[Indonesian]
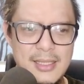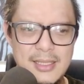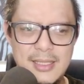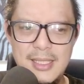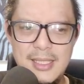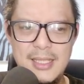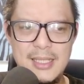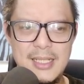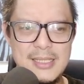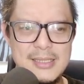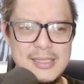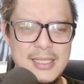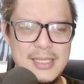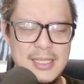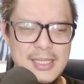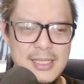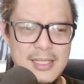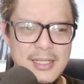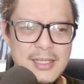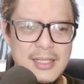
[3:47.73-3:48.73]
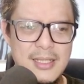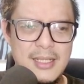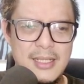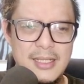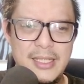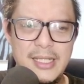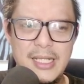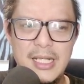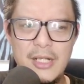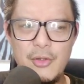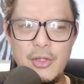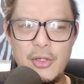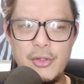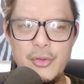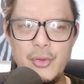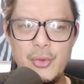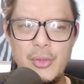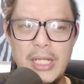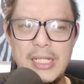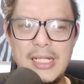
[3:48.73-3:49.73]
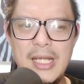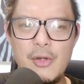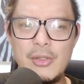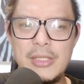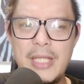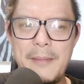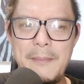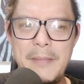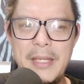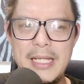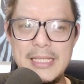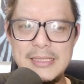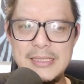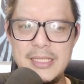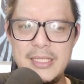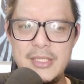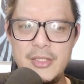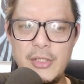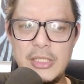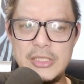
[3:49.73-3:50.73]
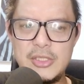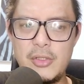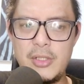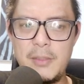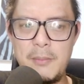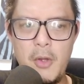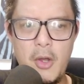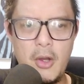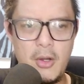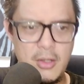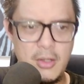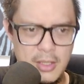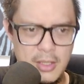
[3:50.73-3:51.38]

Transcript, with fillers: Gila sih. Ini kayak lagu-lagu NKOTB guys ya, You Guys on the Block.